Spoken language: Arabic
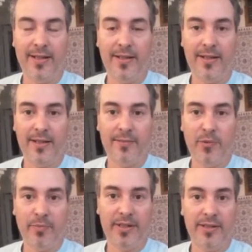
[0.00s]
آه،
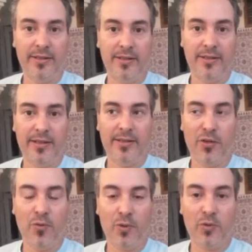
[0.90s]
ممكن
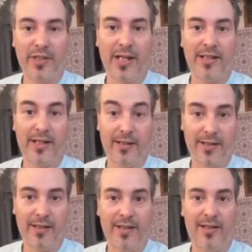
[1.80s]
عنده القدرة على
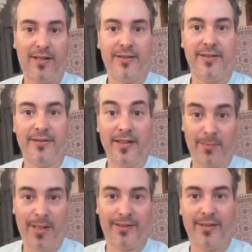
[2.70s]
إقناع الآخرين على
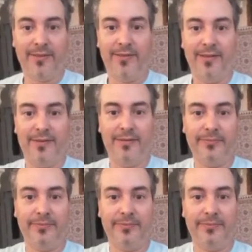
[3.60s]
ما أعتقد يعني